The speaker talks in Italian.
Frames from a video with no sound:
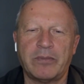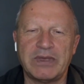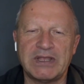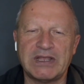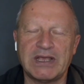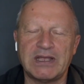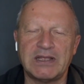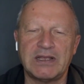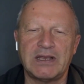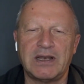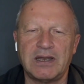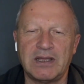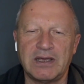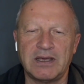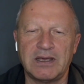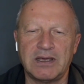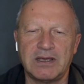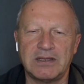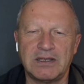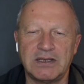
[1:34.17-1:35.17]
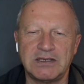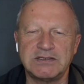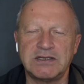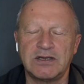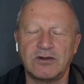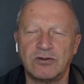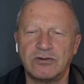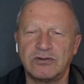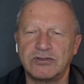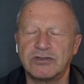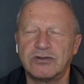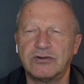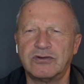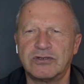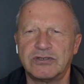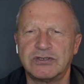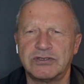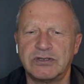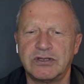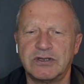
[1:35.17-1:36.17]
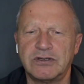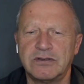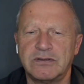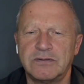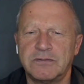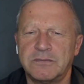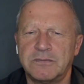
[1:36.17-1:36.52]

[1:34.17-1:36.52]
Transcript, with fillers: metà del, del secolo scorso, no?